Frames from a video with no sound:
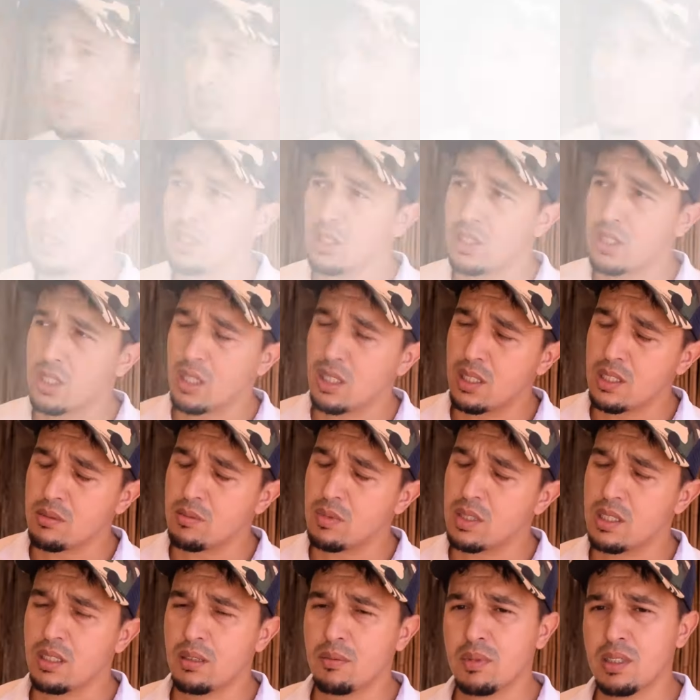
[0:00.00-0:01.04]
كاينين شي ناس
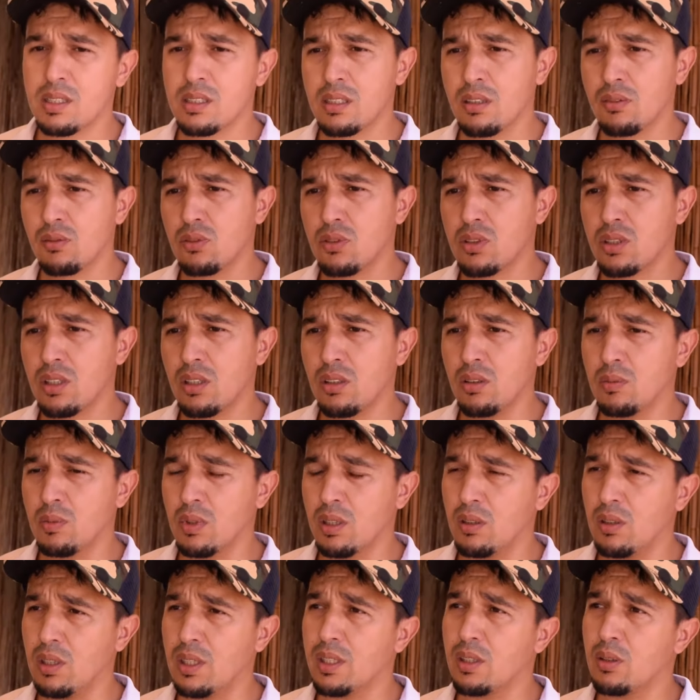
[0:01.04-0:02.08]
مازال ما استافدوش حتى
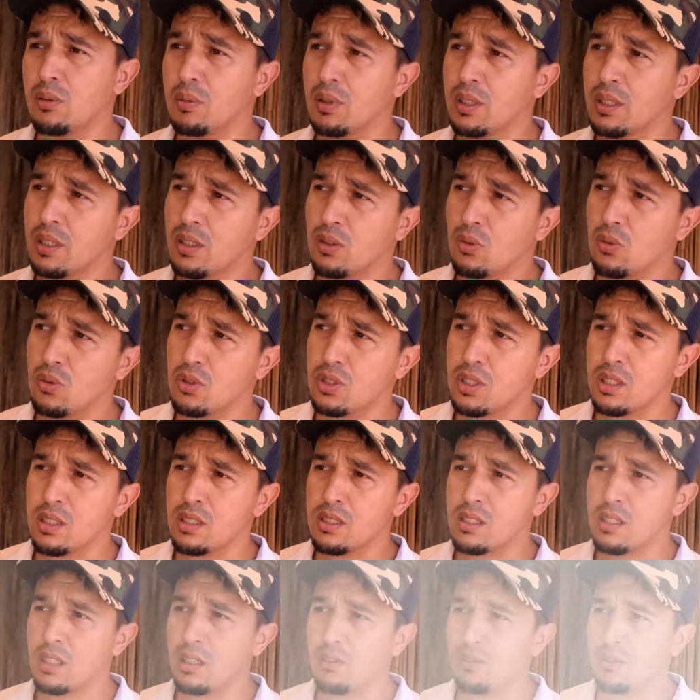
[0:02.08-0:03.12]
هما حنا بغينا كلشي
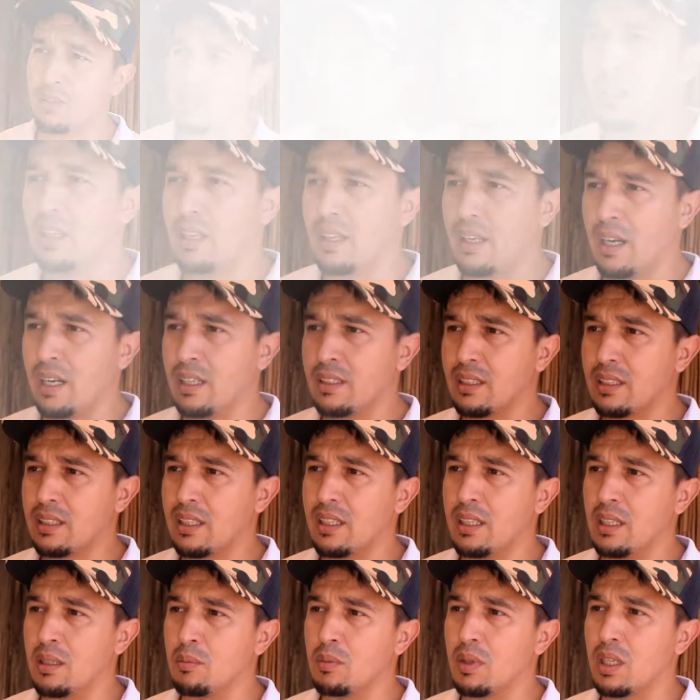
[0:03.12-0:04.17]
يستافد لاعاده
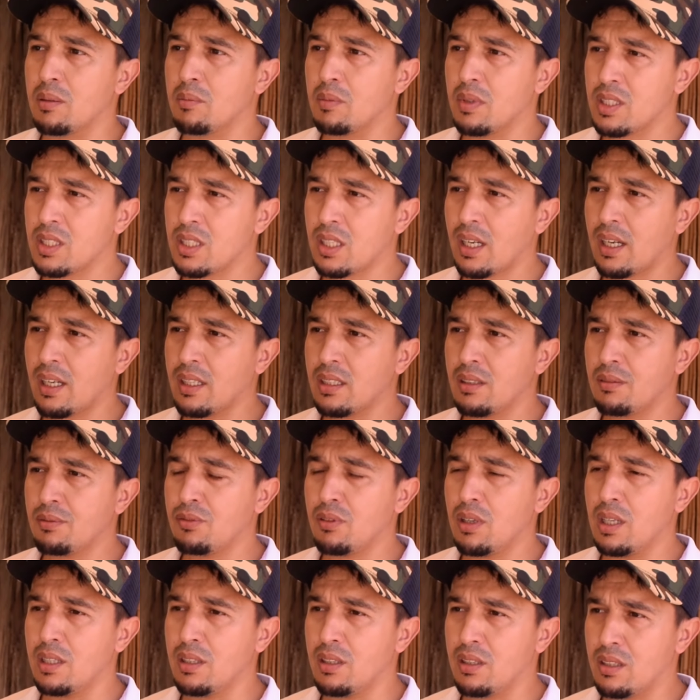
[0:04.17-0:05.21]
الاعمار ماشي غادا
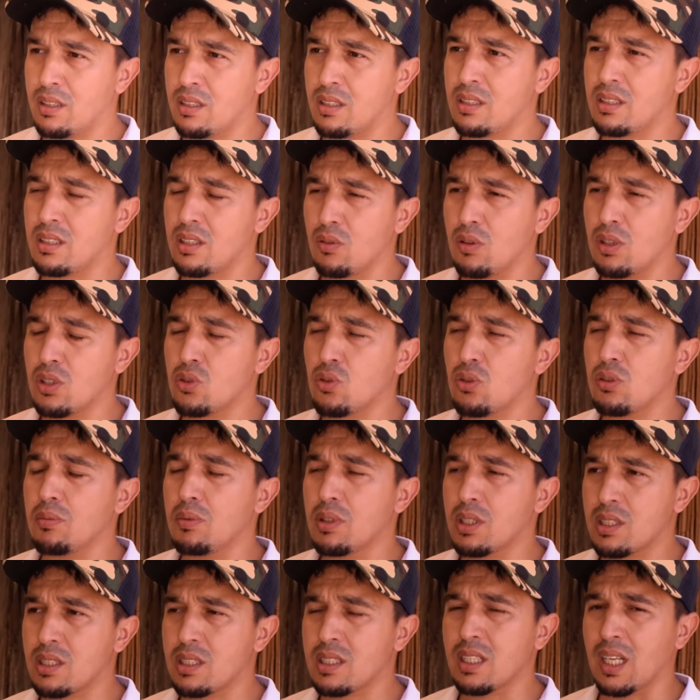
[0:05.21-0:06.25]
في واحد التواتر
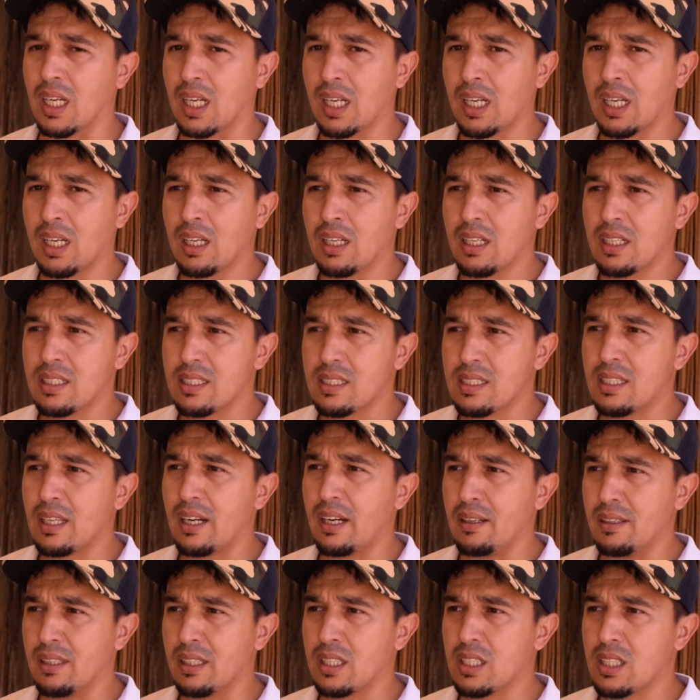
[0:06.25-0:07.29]
باش
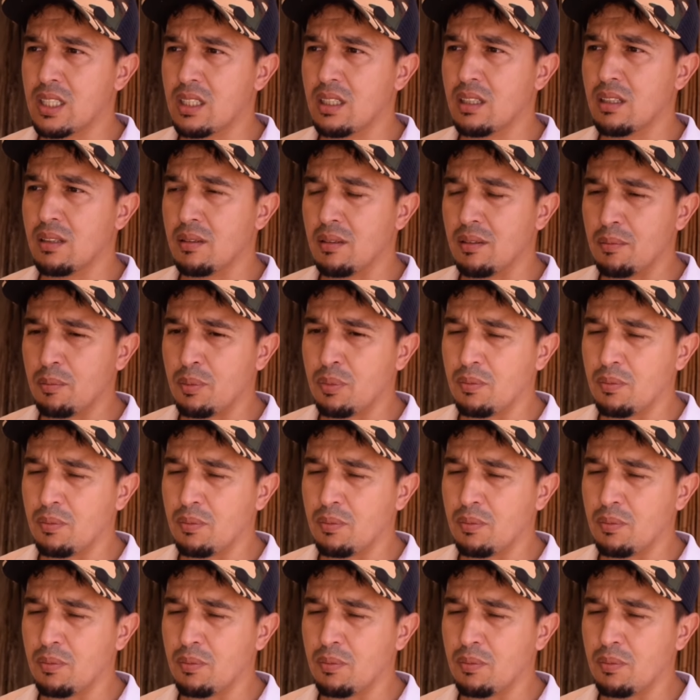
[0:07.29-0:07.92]
تسرع داك الشيء